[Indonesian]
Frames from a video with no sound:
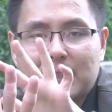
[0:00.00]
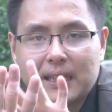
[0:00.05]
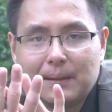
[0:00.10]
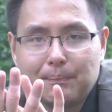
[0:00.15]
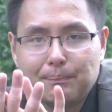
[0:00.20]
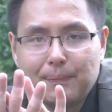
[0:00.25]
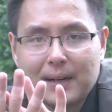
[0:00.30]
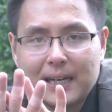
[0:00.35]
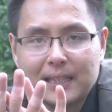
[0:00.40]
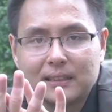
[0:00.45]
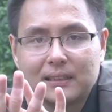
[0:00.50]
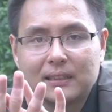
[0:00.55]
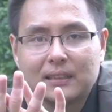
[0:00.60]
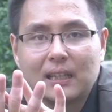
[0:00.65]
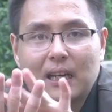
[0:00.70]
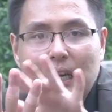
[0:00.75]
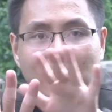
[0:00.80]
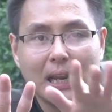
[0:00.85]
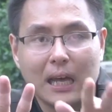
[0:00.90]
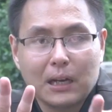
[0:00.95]
Keempat,
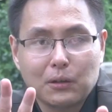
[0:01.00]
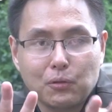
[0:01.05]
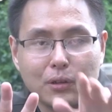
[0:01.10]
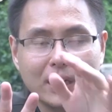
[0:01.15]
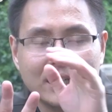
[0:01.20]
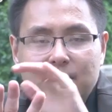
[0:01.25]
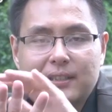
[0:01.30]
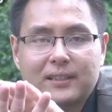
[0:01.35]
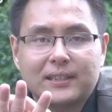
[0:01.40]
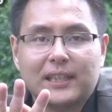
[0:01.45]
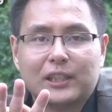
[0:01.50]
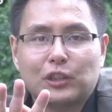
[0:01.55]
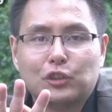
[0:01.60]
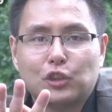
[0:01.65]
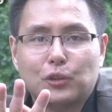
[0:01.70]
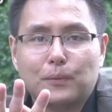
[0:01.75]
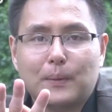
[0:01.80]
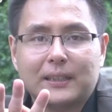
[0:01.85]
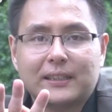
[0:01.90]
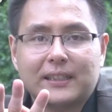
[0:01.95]
lakukan secara
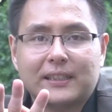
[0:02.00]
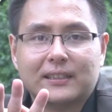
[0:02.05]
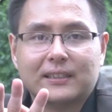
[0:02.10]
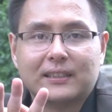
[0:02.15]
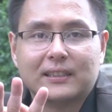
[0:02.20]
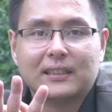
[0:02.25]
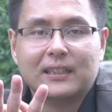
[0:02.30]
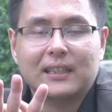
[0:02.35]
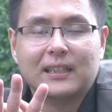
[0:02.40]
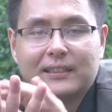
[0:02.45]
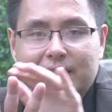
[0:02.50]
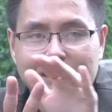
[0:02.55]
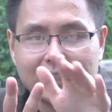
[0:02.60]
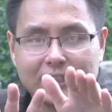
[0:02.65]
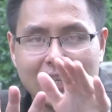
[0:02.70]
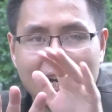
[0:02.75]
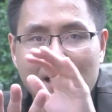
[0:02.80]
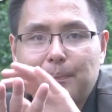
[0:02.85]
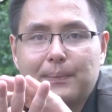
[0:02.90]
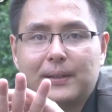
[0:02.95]
otomatis.
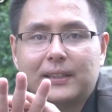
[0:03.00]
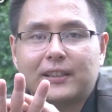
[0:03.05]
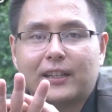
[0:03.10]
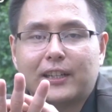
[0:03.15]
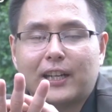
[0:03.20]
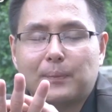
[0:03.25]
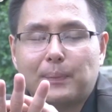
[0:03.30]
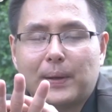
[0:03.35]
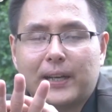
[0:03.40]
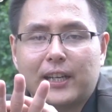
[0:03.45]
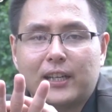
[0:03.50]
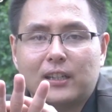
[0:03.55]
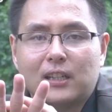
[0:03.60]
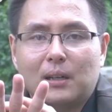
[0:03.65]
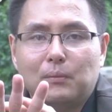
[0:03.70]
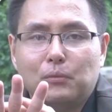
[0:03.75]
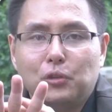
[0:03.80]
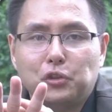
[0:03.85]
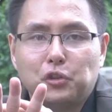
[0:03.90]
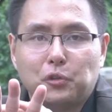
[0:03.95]
Set up internet banking
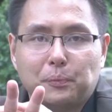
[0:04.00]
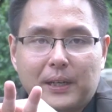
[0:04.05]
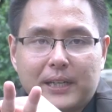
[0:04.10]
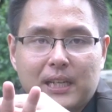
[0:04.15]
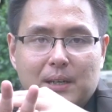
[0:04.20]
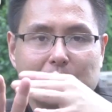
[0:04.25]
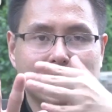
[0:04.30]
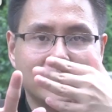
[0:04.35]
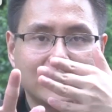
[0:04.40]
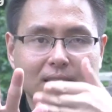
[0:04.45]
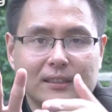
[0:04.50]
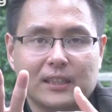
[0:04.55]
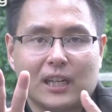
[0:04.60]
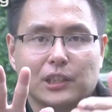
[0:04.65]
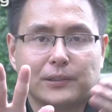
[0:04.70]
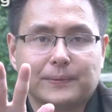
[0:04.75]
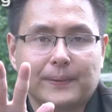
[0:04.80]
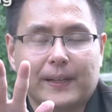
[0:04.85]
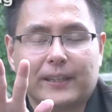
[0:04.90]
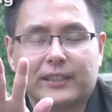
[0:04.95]
kamu supaya bisa
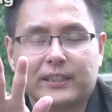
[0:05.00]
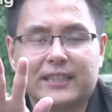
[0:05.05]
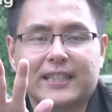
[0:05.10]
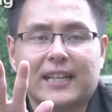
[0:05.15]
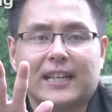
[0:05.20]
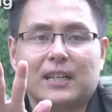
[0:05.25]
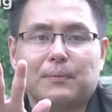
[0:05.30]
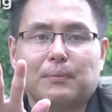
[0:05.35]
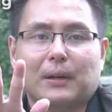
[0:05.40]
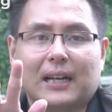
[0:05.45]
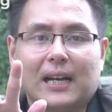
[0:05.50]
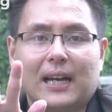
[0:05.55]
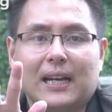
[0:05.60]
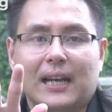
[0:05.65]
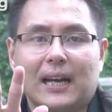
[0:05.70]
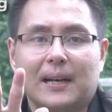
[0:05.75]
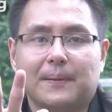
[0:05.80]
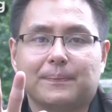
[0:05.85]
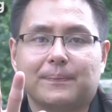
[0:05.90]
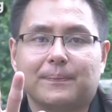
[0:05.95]
transfer secara
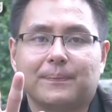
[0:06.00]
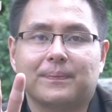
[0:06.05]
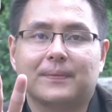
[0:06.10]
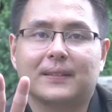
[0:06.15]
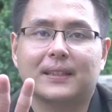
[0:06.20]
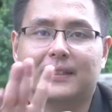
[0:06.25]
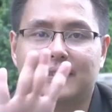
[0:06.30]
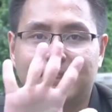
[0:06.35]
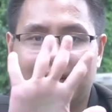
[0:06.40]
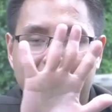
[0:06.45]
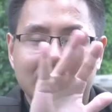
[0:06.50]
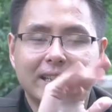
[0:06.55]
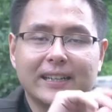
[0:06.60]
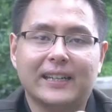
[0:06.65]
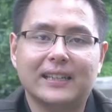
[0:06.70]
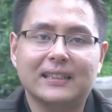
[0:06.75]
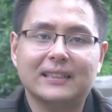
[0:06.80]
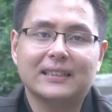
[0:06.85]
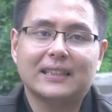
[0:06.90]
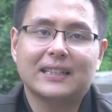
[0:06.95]
berkala.
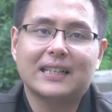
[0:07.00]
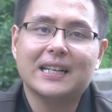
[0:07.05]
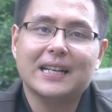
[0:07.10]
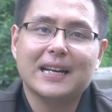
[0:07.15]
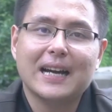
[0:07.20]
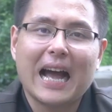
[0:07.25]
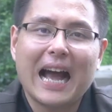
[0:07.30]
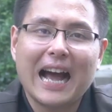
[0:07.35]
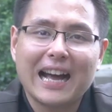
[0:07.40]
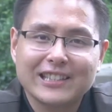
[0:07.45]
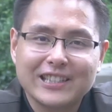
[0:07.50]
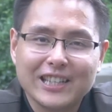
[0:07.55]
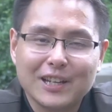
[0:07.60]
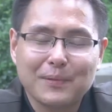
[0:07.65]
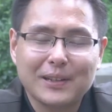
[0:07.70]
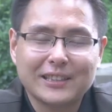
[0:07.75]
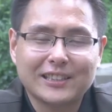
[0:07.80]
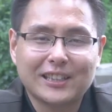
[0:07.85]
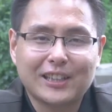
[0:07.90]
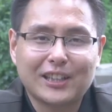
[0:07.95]
Terakhir, ajak
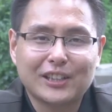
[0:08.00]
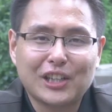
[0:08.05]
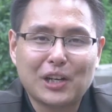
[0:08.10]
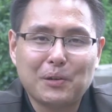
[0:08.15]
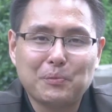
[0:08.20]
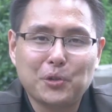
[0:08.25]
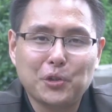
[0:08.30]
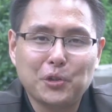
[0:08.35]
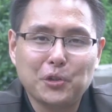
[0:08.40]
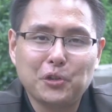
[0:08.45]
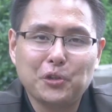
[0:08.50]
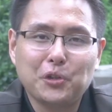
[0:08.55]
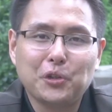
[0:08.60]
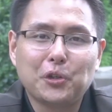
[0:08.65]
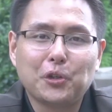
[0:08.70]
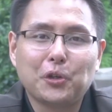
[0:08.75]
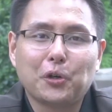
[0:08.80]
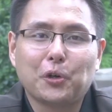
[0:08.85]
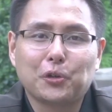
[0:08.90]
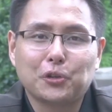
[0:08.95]
pasangan kamu
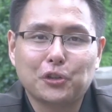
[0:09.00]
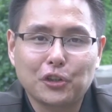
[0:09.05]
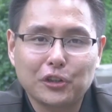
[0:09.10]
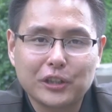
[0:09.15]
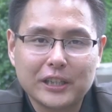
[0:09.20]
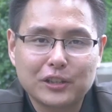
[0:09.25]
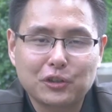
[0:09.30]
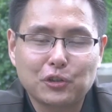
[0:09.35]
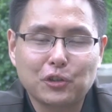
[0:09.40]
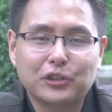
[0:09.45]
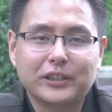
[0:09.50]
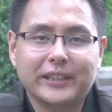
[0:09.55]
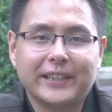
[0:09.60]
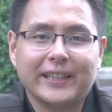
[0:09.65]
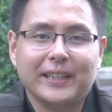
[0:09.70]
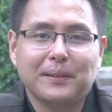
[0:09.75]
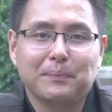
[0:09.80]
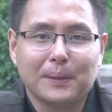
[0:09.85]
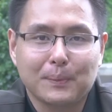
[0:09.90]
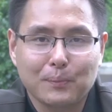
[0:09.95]
untuk
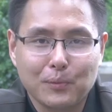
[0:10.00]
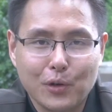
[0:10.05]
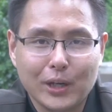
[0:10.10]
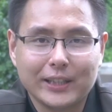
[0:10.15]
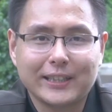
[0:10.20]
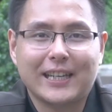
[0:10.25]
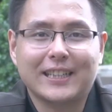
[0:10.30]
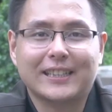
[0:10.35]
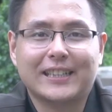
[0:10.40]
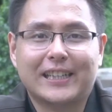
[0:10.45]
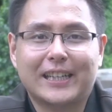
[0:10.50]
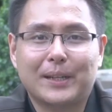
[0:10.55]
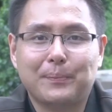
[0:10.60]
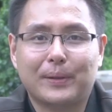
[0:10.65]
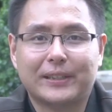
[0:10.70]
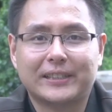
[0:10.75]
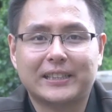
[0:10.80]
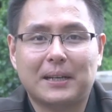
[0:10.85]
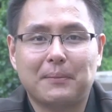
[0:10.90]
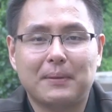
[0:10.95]
diskusi membuat anggaran
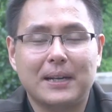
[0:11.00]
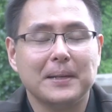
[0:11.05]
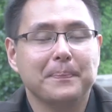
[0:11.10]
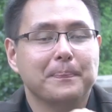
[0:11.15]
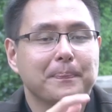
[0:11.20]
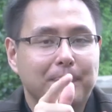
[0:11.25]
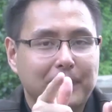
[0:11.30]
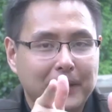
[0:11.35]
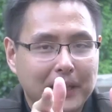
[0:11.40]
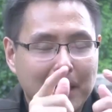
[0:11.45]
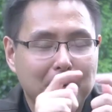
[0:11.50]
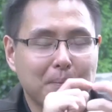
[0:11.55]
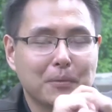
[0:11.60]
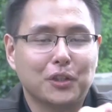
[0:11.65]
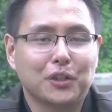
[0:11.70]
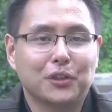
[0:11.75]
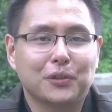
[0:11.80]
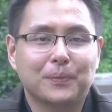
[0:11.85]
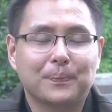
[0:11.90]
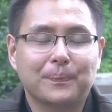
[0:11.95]
bersama
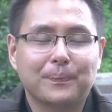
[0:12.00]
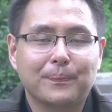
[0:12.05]
kamu.